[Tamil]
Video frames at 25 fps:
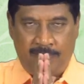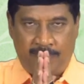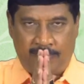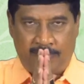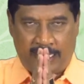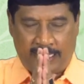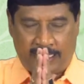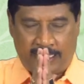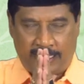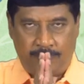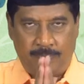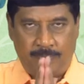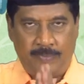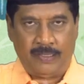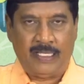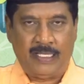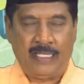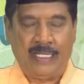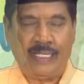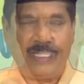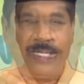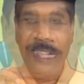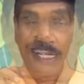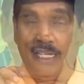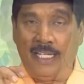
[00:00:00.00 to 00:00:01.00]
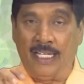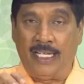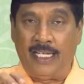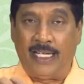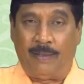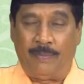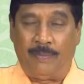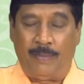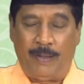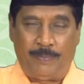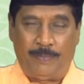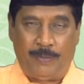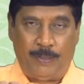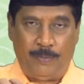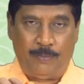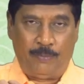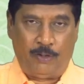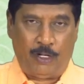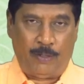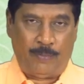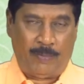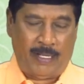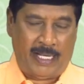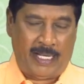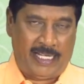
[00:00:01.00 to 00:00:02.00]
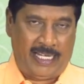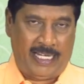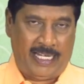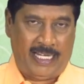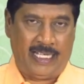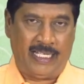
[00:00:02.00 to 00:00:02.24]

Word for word: வணக்கம் இந்த நன்னீர் அமைப்பின் மூலமாக